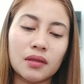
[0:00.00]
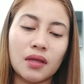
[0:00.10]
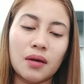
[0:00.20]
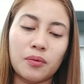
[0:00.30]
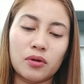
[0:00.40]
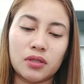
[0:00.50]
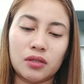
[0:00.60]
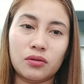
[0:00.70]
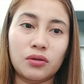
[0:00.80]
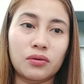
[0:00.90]
Tapos,
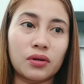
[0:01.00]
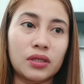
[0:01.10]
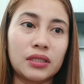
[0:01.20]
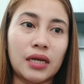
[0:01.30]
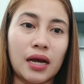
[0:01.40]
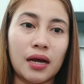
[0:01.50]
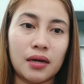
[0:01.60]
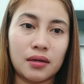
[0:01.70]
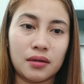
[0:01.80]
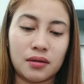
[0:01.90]
ito yung kanyang
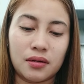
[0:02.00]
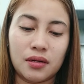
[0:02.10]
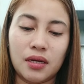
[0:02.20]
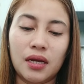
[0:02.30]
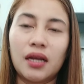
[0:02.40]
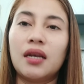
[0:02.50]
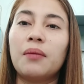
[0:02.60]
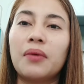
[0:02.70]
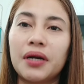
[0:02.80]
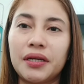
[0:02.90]

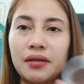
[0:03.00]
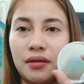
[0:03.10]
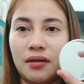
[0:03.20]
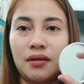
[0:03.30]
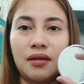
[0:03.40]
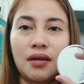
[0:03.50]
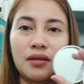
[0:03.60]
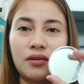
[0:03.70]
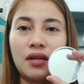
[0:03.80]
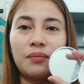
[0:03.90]
lamarn. Ayan,
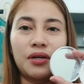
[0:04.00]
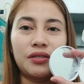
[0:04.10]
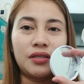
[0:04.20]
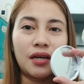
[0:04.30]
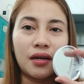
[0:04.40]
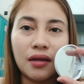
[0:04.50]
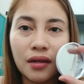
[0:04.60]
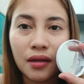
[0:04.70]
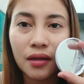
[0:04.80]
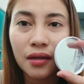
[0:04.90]
yung lamarn niya.
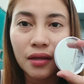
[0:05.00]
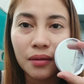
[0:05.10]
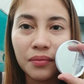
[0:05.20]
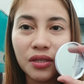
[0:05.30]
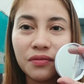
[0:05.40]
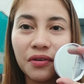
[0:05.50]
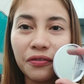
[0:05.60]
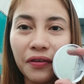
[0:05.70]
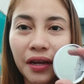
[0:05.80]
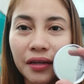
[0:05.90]
Medyo
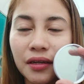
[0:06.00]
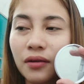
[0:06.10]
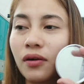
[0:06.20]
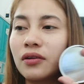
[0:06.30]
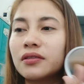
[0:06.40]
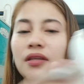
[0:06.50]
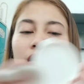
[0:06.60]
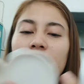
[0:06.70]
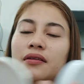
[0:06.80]
ma-frank ng konti.